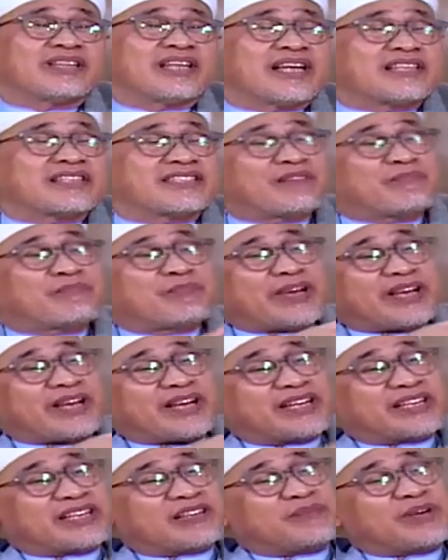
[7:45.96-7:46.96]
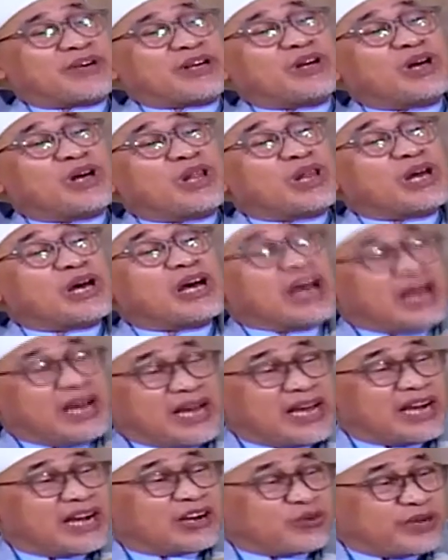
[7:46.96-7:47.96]
wa ta'ala, sampaikan kepada Allah,
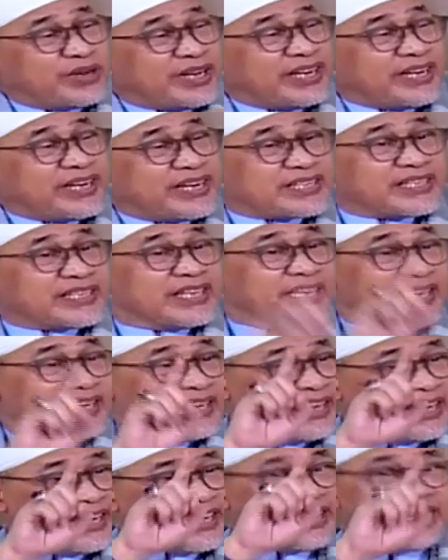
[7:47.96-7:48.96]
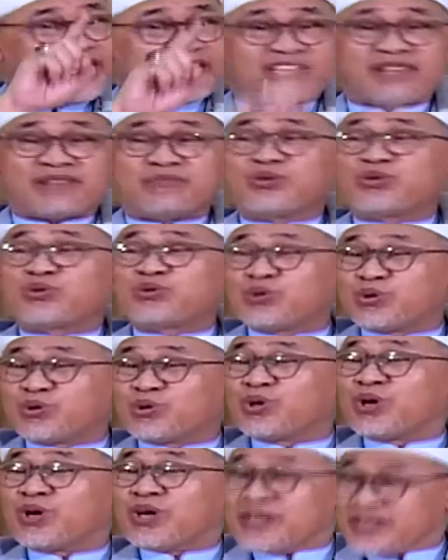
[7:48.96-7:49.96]
aku Idris ingin dicabut
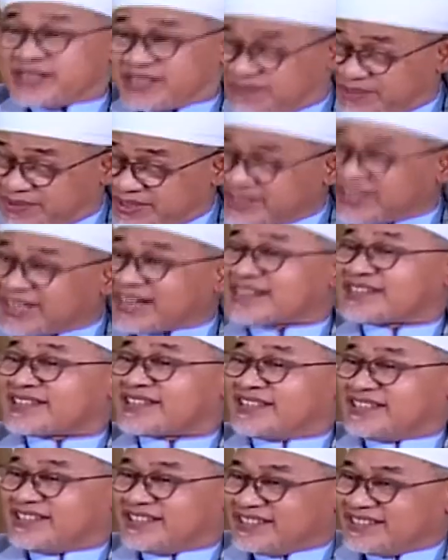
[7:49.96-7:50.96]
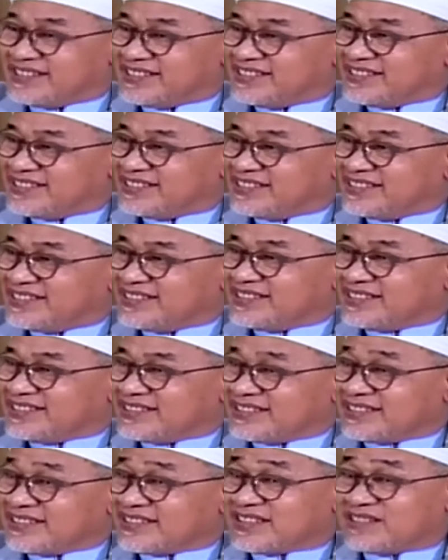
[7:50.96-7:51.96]
ruh sebentar saja.
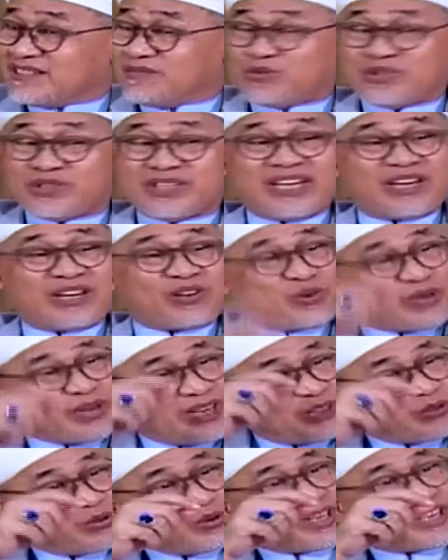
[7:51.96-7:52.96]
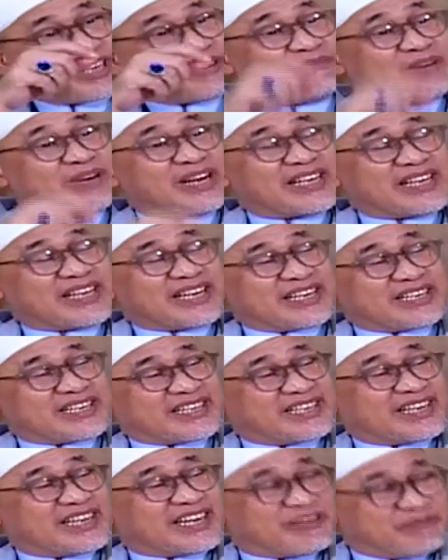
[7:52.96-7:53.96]
Kemudian ruh itu dikembalikan
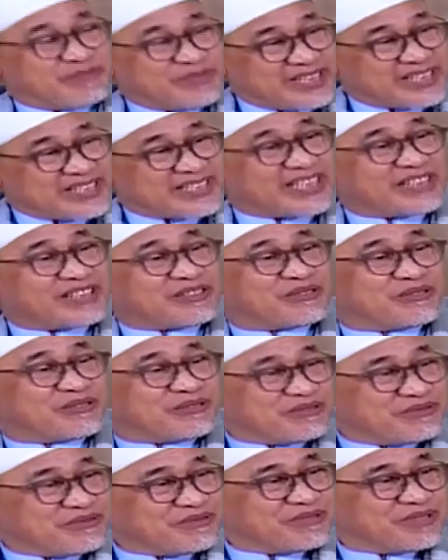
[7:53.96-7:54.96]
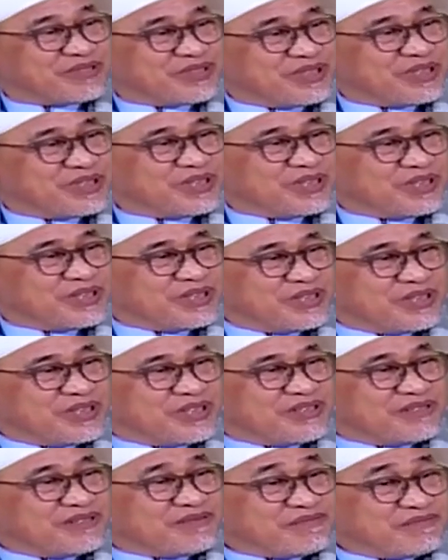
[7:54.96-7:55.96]
ke dalam jasadku.
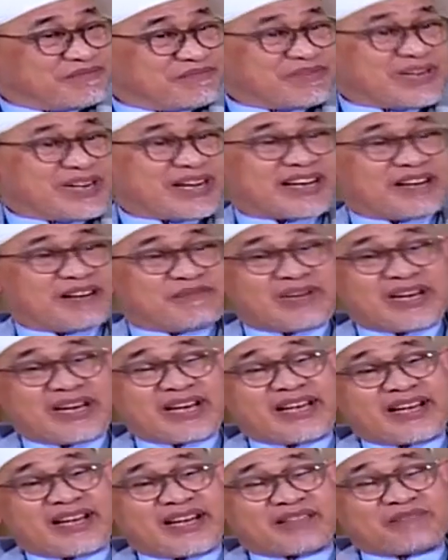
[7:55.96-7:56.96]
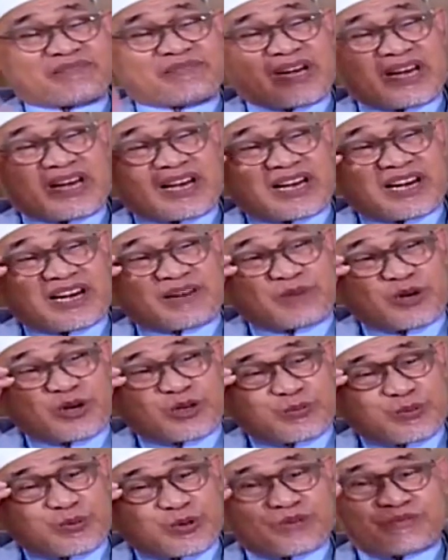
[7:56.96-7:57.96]
Maka malaikat malakal
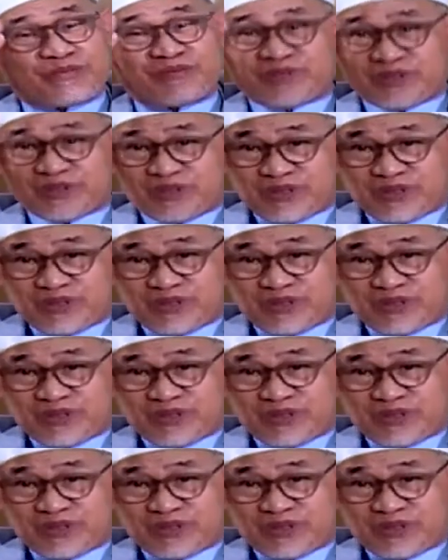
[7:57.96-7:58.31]
maut pun